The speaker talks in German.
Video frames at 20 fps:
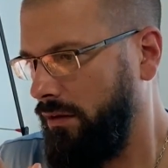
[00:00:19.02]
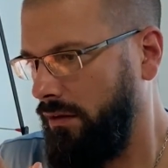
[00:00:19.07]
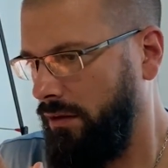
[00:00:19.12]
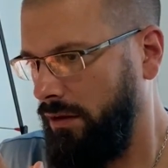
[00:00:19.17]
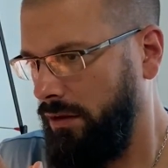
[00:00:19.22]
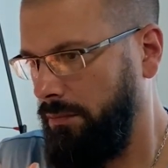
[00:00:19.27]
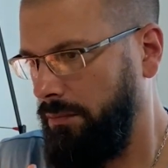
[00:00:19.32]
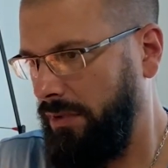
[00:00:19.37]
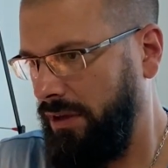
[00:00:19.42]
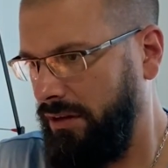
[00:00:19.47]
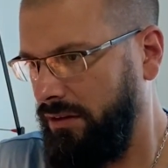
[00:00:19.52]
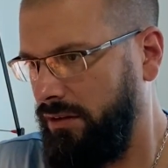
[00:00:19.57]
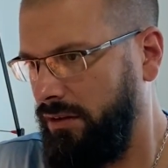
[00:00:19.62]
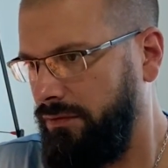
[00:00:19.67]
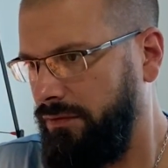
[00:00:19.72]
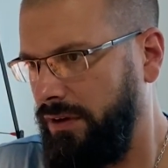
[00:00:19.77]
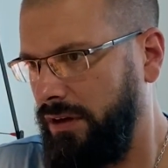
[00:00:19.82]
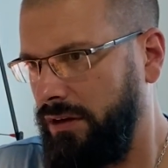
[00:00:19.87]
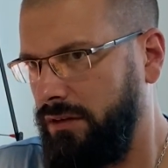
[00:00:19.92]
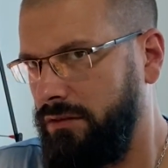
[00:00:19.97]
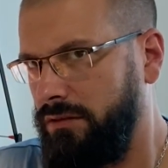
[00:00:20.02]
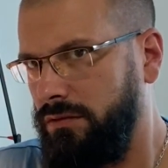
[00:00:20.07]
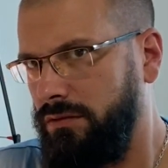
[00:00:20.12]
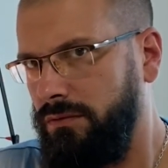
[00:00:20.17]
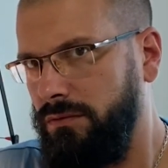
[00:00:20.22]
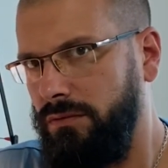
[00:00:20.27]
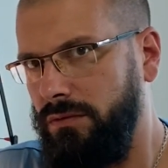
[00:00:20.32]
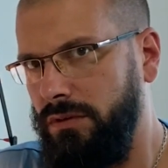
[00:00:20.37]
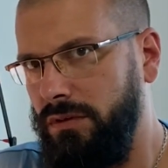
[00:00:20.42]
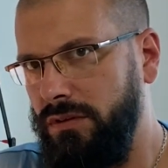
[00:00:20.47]
Im Endeffekt
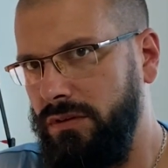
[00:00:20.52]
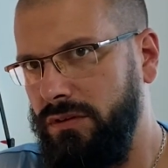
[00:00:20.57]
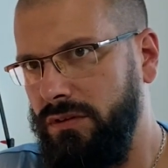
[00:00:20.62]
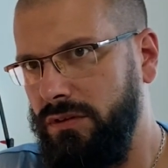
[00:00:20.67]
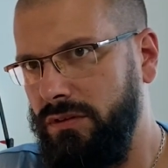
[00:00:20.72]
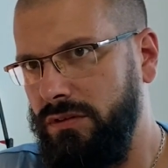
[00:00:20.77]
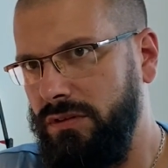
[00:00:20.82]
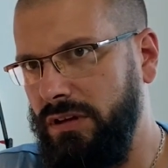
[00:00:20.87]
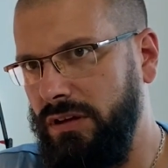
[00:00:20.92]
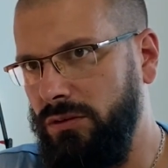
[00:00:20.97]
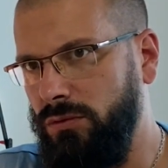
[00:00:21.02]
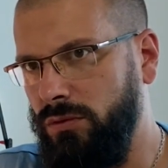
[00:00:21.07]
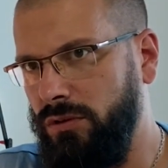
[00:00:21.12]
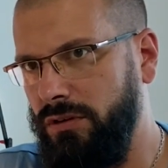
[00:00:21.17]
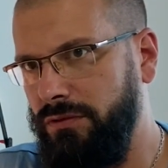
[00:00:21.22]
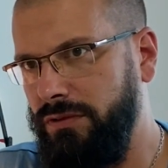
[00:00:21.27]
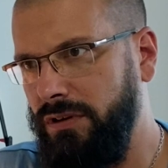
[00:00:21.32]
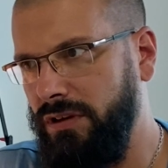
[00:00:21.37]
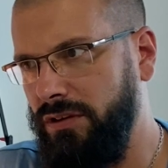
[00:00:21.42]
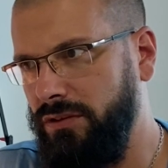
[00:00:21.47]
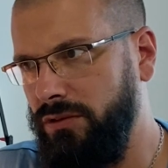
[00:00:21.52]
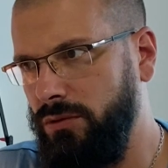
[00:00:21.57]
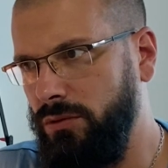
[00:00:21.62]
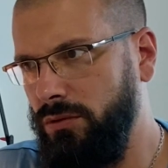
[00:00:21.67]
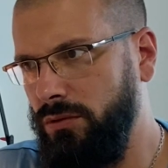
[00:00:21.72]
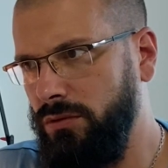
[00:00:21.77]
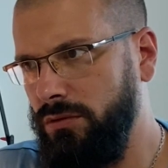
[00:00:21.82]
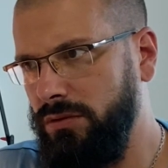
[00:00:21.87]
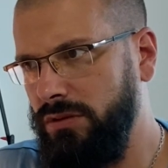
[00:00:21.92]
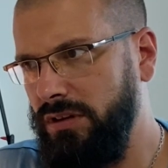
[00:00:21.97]
ist es dann ungefähr
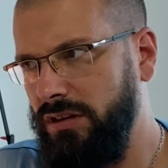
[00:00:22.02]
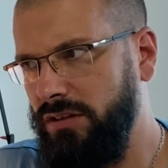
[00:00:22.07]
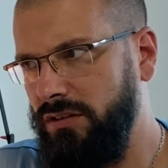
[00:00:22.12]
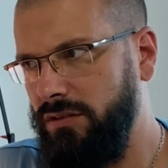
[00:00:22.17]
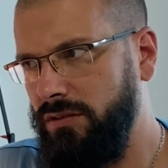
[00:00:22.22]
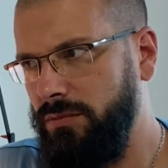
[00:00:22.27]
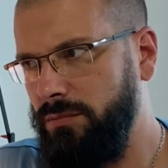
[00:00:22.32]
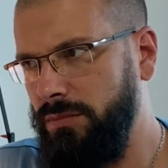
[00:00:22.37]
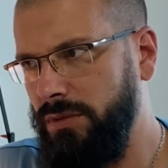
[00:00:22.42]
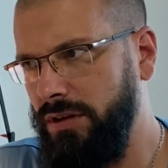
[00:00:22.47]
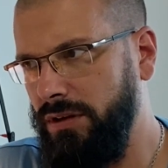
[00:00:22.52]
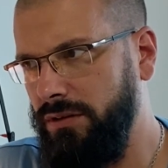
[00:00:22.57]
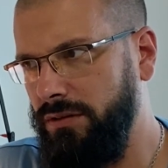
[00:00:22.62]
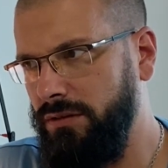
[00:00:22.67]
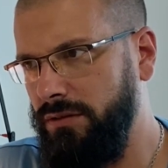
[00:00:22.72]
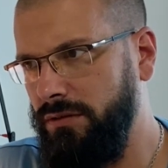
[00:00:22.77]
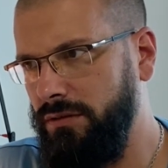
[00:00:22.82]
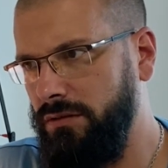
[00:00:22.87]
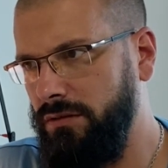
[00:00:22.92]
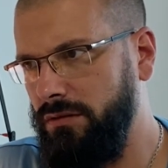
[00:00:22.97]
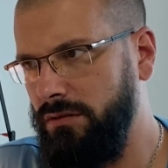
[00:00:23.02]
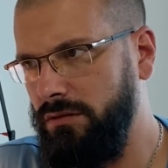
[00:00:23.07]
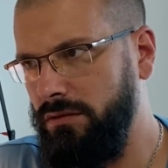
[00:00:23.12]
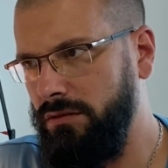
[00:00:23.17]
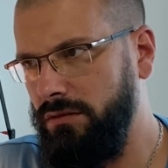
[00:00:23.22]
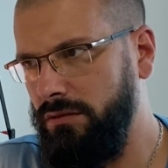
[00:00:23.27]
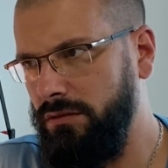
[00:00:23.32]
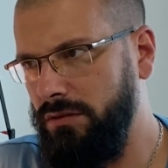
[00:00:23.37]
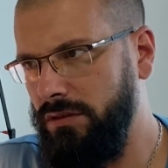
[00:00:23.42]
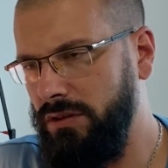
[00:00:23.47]
so, dass man
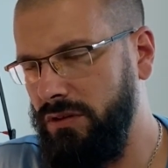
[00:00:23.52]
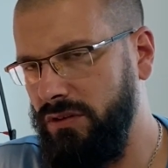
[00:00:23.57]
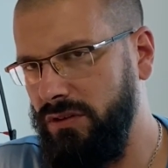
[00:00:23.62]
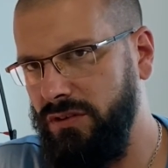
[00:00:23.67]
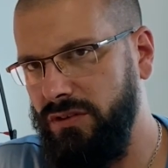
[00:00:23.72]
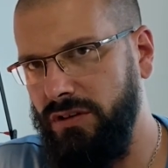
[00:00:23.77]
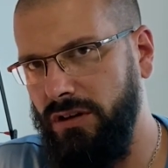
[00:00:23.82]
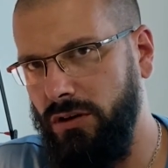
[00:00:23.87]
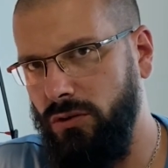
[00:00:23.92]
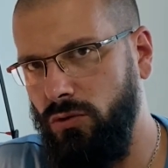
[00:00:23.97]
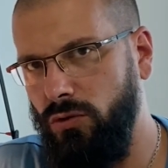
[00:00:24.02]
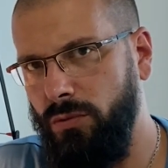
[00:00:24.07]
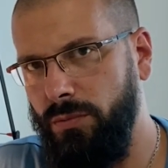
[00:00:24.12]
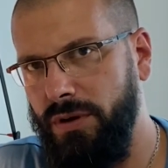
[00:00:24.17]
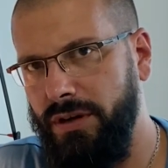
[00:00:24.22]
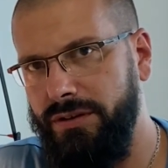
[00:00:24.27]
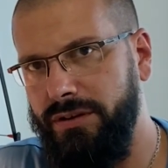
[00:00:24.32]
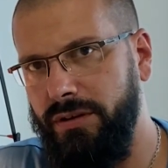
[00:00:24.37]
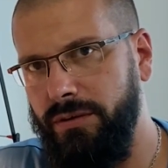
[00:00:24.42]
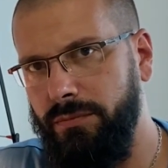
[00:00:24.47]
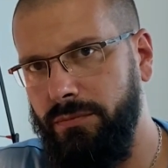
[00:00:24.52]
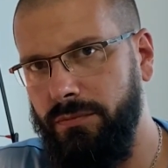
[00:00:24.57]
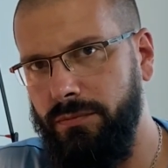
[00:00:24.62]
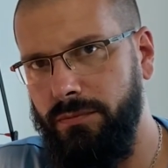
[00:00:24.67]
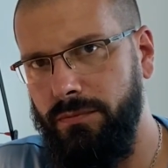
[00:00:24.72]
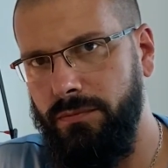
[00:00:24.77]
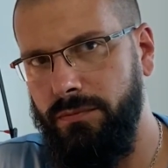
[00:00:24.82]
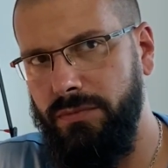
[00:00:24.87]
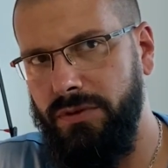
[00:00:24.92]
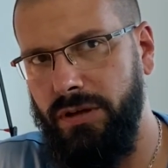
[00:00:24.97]
dieses Aroma dem
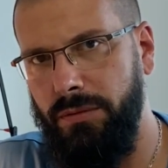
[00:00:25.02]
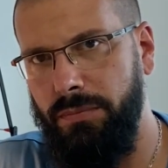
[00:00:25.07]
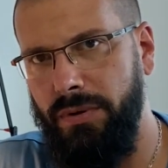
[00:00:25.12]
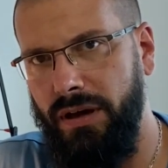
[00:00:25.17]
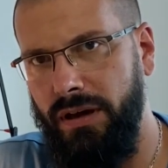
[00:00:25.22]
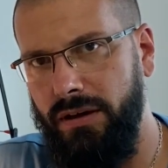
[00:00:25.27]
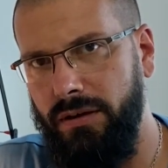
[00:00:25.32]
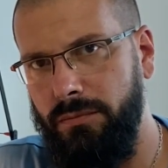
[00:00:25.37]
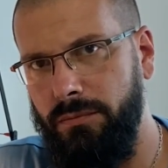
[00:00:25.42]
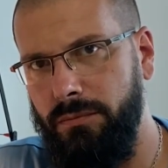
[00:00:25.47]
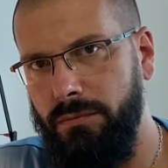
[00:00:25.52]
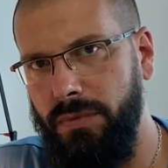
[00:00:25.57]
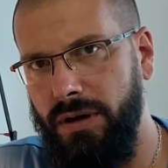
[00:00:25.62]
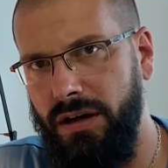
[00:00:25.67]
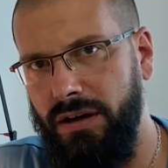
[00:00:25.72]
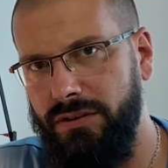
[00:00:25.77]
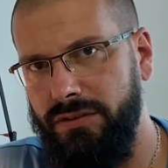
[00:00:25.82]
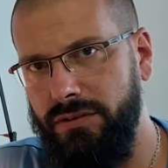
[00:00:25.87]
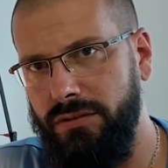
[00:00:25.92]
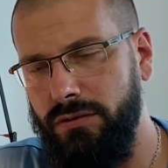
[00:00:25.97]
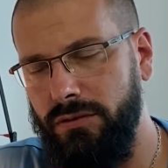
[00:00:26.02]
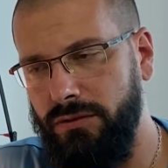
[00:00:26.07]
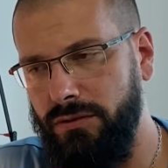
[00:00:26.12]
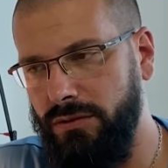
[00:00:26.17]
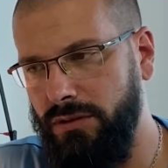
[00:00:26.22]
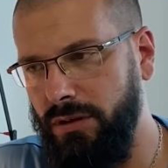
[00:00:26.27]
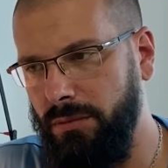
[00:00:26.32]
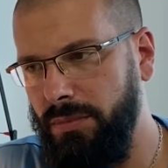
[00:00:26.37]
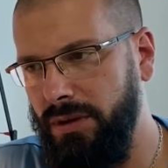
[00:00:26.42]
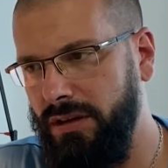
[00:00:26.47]
der ba Base,
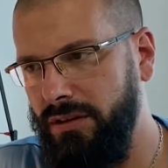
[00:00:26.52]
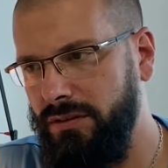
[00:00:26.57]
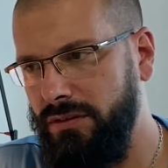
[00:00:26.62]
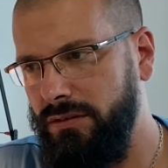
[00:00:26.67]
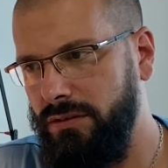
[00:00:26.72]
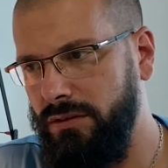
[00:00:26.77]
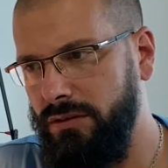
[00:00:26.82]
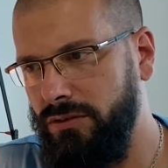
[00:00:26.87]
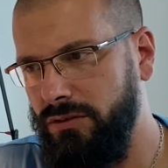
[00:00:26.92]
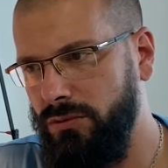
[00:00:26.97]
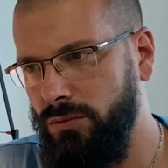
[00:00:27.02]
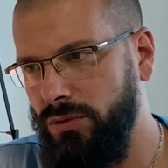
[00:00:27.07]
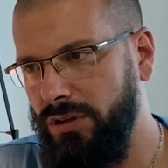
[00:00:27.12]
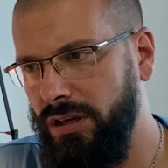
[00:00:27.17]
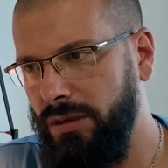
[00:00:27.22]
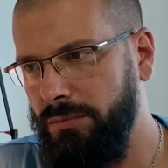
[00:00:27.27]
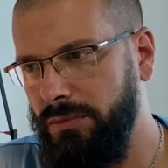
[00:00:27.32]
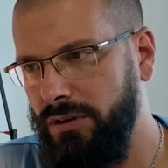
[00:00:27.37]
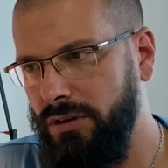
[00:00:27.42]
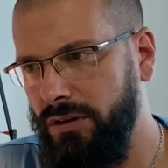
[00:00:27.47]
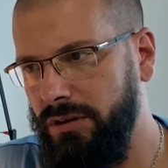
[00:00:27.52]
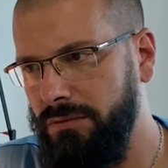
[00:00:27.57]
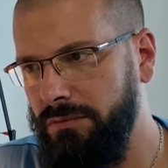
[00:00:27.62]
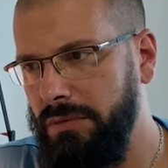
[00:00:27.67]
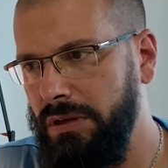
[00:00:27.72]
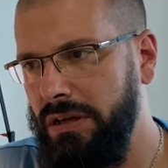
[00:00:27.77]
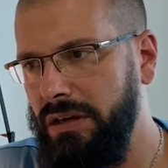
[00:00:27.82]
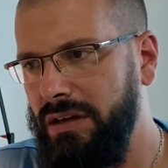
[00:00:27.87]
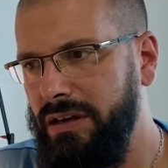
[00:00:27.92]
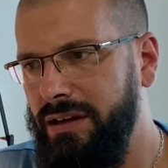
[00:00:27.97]
also der Base, hinzugeben kann
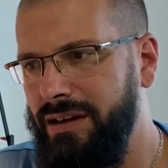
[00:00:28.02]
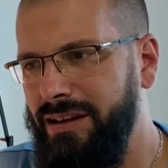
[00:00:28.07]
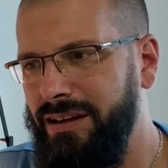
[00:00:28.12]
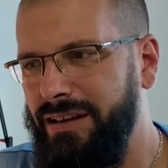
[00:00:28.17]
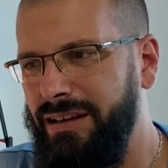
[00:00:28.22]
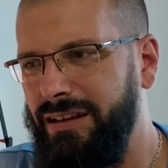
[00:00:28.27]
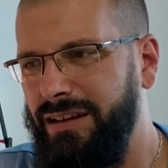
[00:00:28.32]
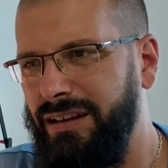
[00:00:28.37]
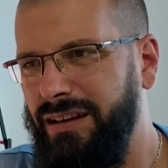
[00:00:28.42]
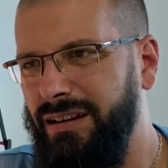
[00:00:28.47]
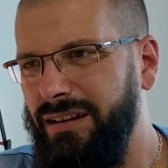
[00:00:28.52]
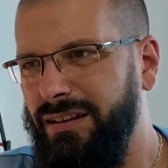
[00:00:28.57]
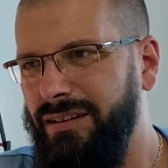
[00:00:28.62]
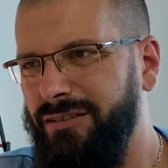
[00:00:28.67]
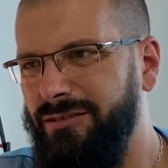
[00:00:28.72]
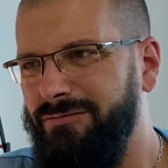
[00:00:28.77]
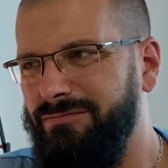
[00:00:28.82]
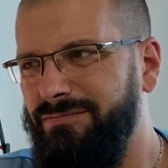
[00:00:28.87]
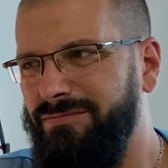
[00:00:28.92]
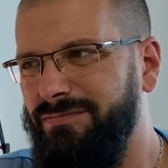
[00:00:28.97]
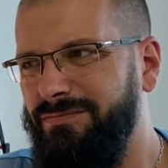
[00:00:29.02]
in